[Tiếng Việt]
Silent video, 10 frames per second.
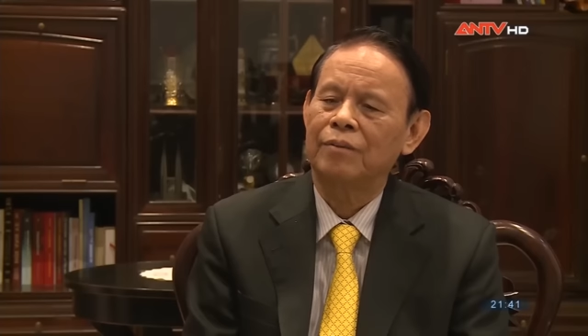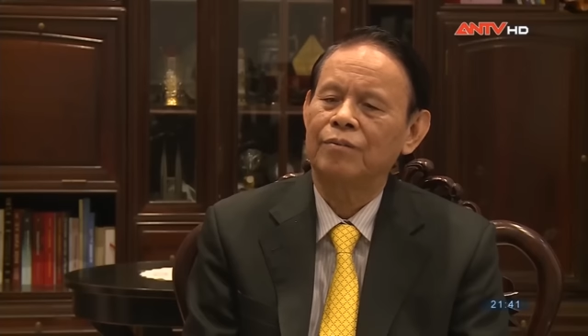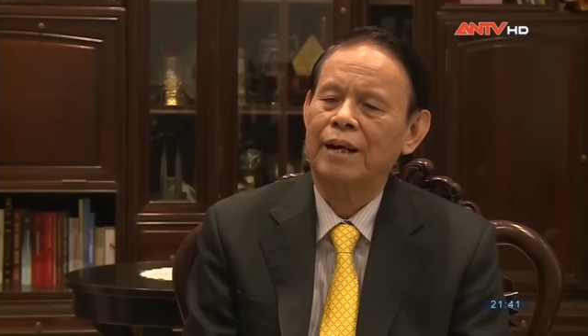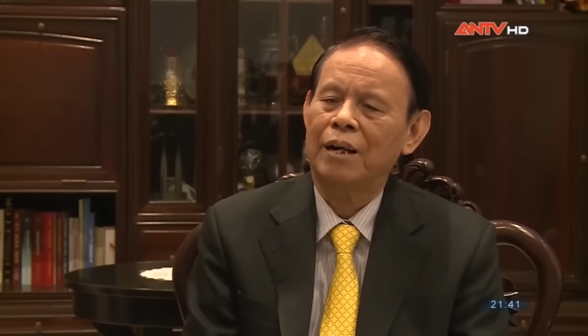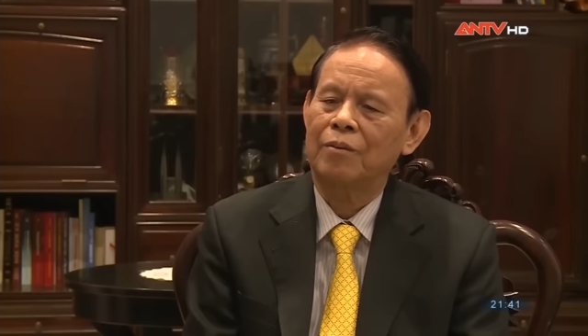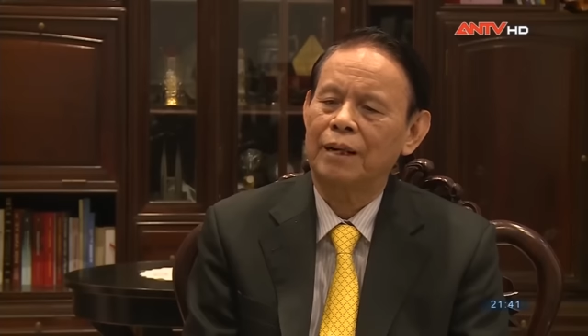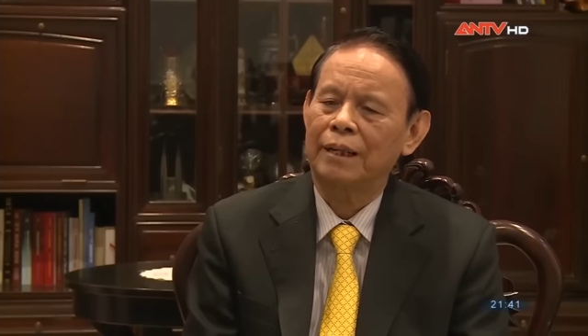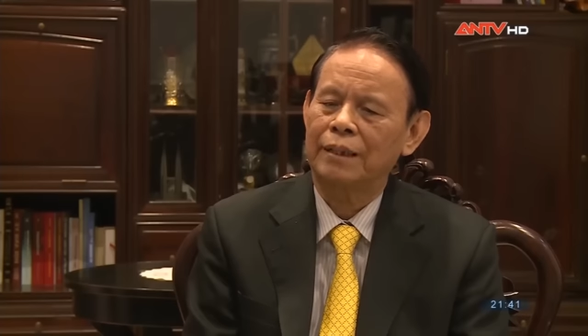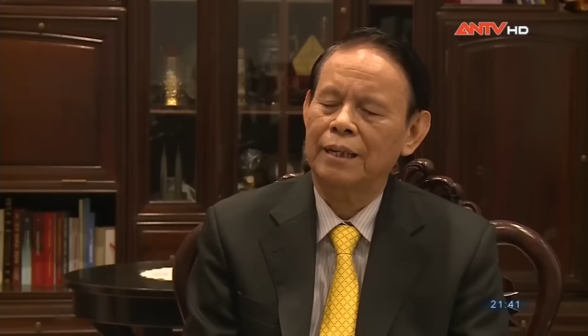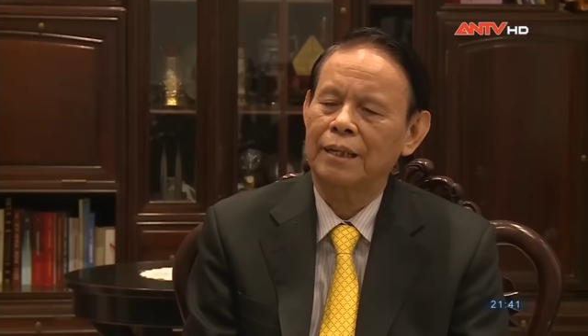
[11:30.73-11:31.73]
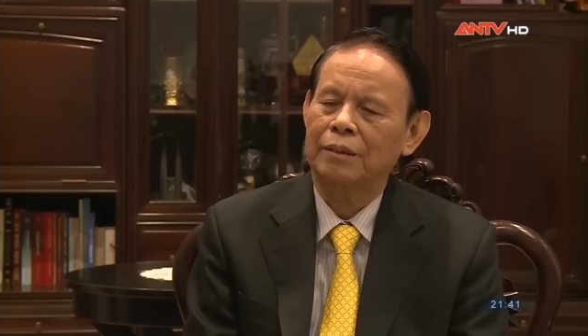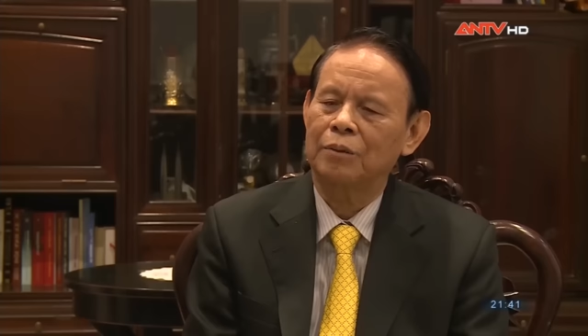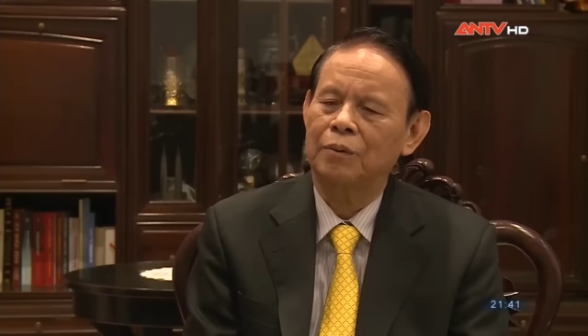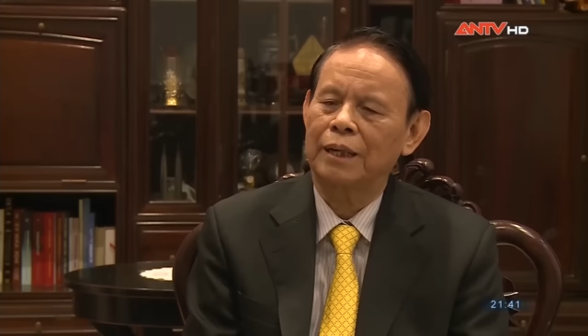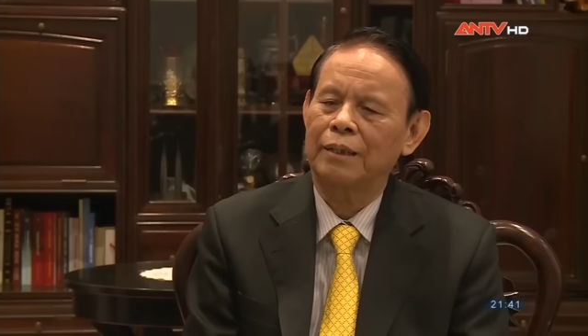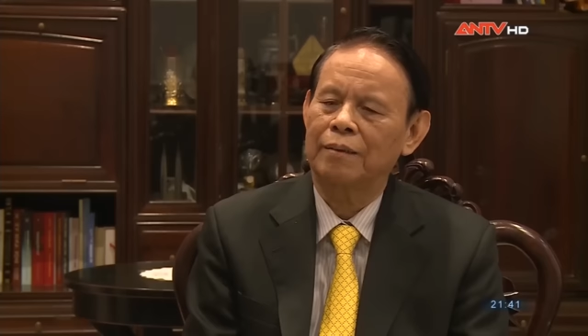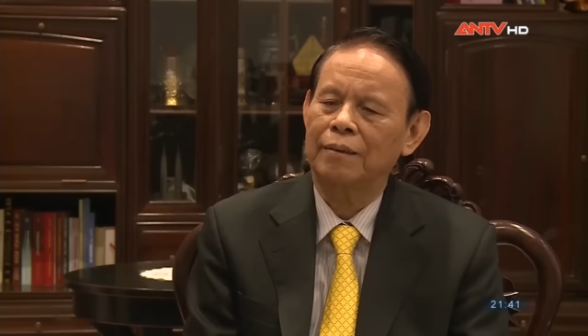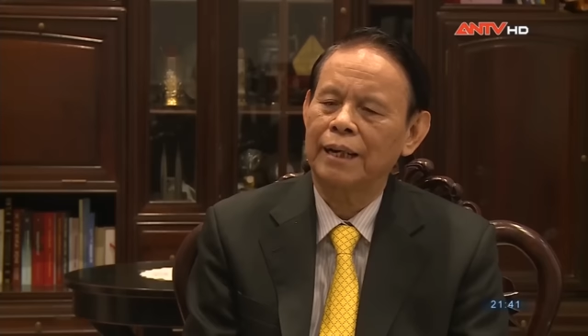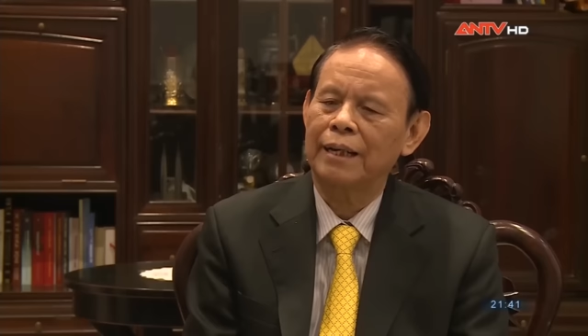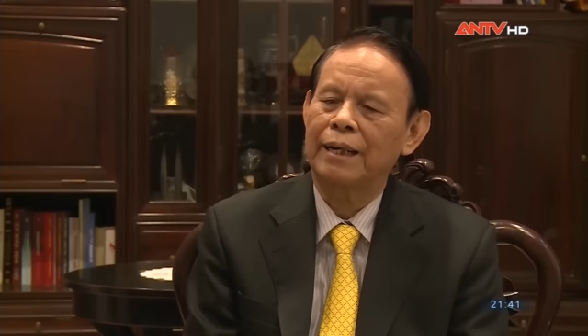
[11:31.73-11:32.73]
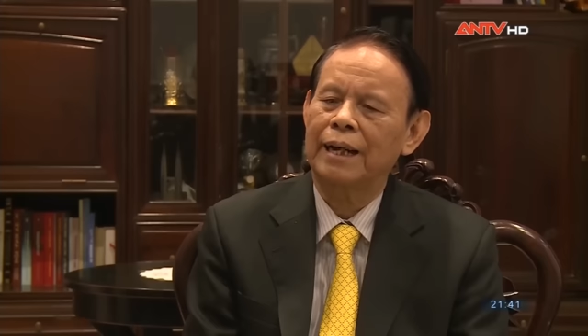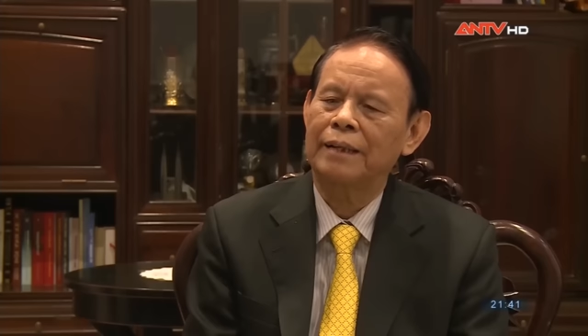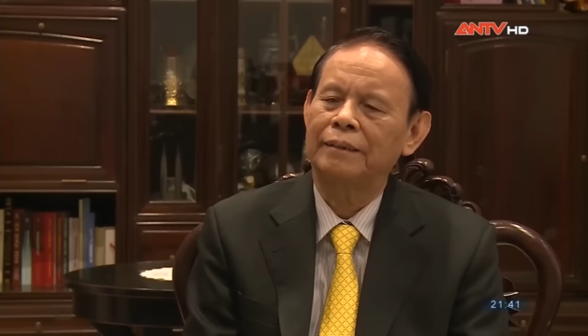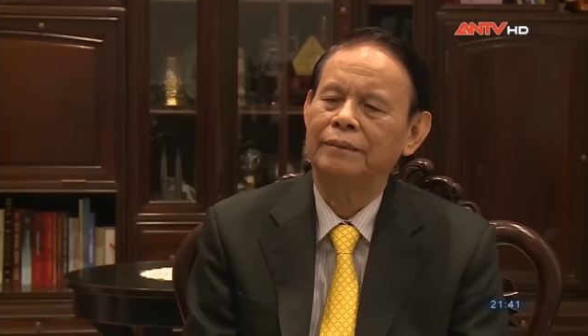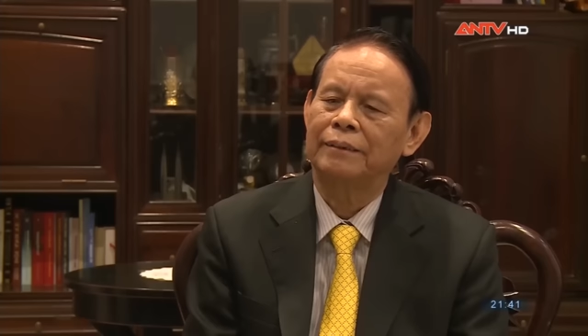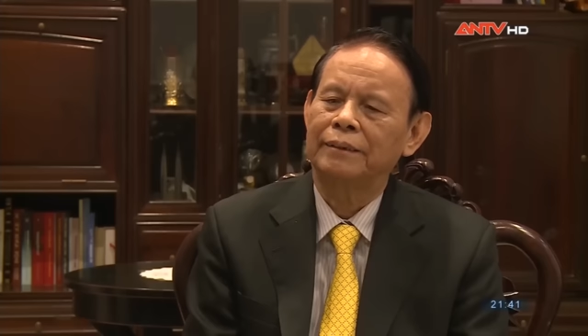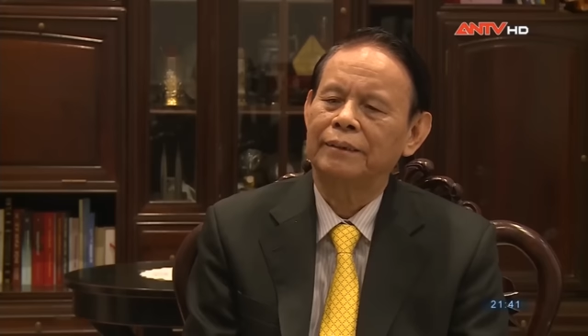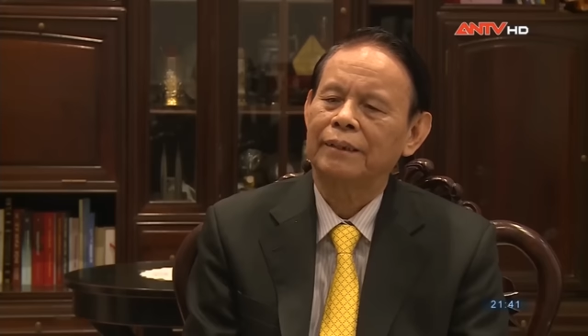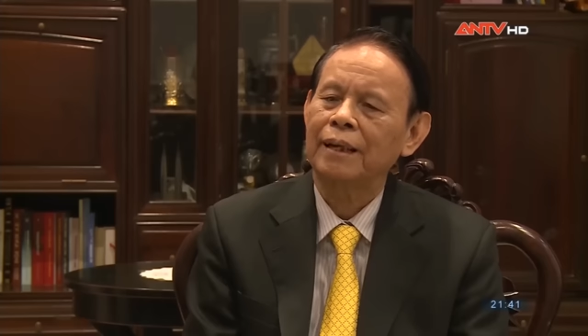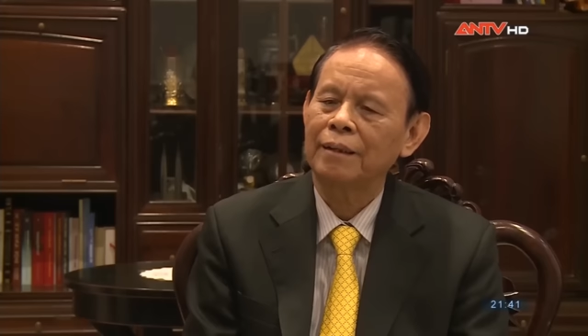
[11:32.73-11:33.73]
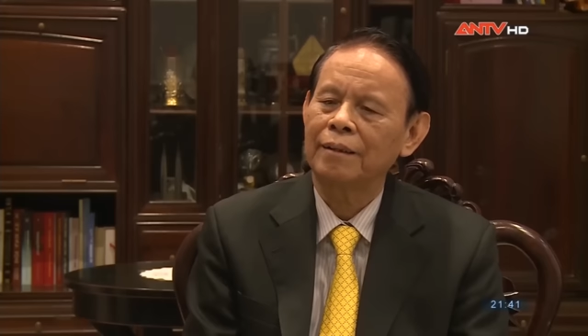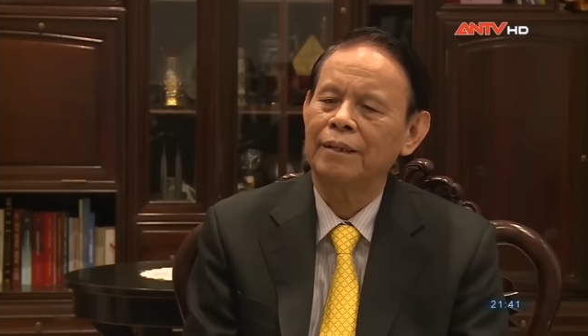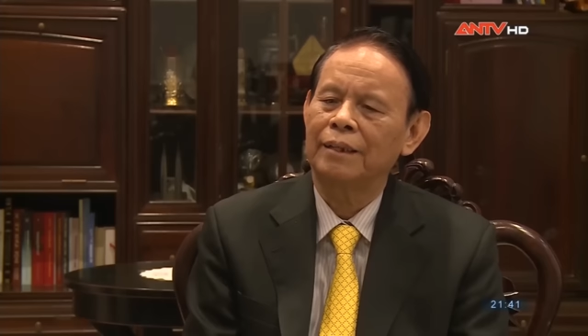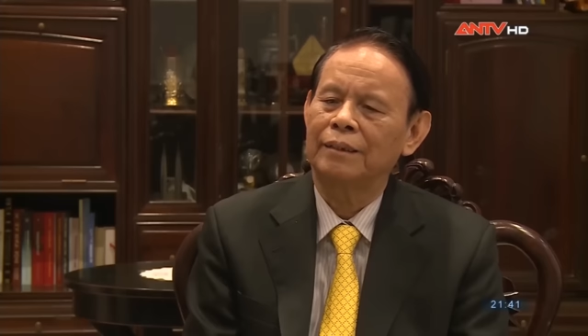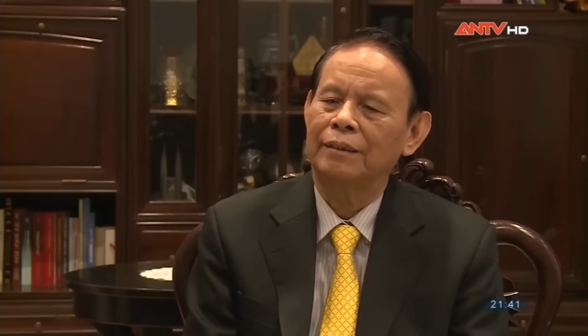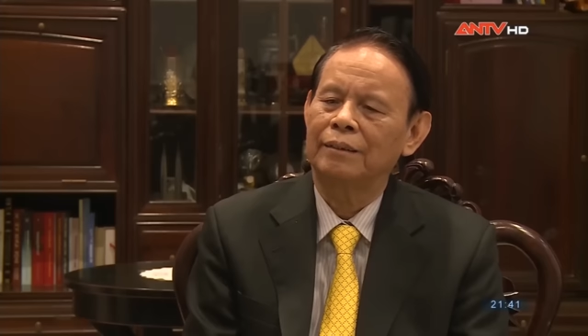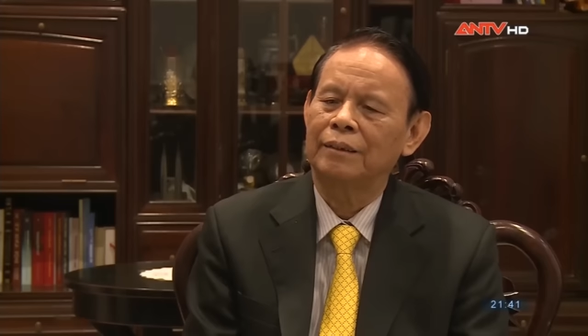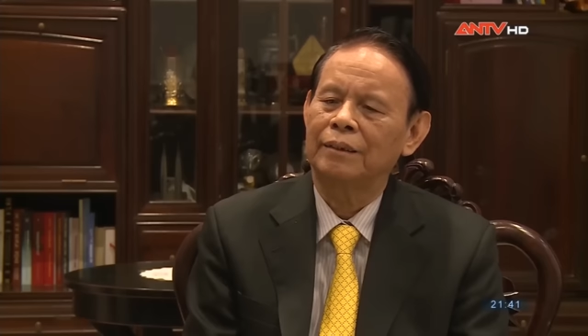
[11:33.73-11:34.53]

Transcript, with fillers: chống phá của các thế lực thù địch nó ngày càng tăng cường